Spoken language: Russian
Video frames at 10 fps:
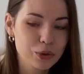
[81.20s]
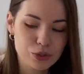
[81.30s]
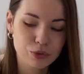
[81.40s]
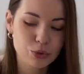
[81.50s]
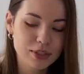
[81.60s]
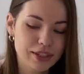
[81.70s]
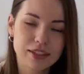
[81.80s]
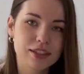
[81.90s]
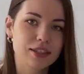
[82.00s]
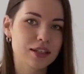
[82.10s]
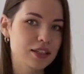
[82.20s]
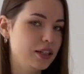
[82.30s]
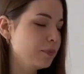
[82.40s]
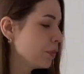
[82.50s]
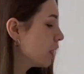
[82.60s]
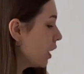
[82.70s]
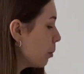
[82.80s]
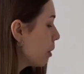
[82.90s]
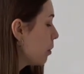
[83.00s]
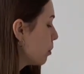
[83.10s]
Очень вкусно это ассорти, я
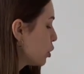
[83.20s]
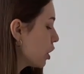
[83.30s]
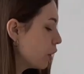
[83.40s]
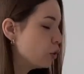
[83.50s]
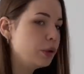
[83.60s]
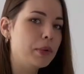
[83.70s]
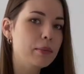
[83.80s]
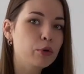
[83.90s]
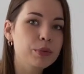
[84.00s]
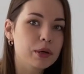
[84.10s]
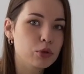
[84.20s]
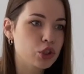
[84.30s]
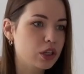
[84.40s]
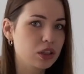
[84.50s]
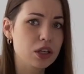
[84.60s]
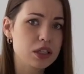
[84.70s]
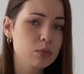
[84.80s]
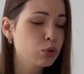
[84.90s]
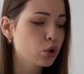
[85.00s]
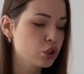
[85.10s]
прям обожаю, и мама у меня обожает, и
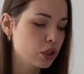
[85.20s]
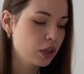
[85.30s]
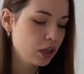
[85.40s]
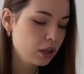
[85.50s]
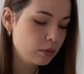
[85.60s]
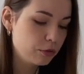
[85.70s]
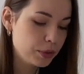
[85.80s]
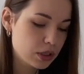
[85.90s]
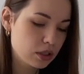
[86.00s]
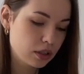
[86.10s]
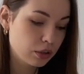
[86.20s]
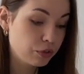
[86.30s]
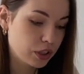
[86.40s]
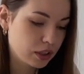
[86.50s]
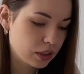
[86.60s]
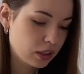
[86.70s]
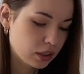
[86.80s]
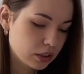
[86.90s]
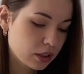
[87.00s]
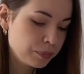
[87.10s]
Насип тоже, вместо конфеток
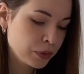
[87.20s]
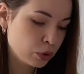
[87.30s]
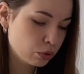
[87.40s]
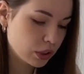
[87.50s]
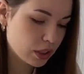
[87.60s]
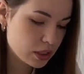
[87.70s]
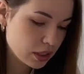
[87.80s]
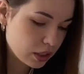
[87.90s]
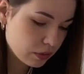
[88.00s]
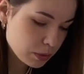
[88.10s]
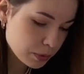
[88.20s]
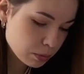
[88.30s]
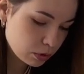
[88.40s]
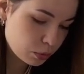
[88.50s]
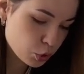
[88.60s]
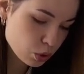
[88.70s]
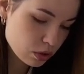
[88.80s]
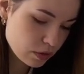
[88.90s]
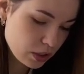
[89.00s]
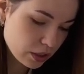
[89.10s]
каких-то. Тут как раз-таки давайте посмотрим, что
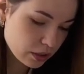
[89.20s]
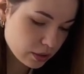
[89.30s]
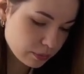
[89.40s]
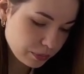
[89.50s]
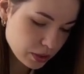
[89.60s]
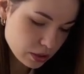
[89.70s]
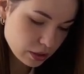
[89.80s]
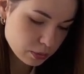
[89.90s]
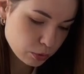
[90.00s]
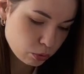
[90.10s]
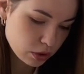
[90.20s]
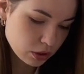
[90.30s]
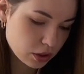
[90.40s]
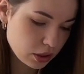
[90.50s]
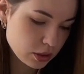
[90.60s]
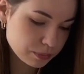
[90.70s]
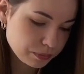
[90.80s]
звенело, если я смогу это открыть.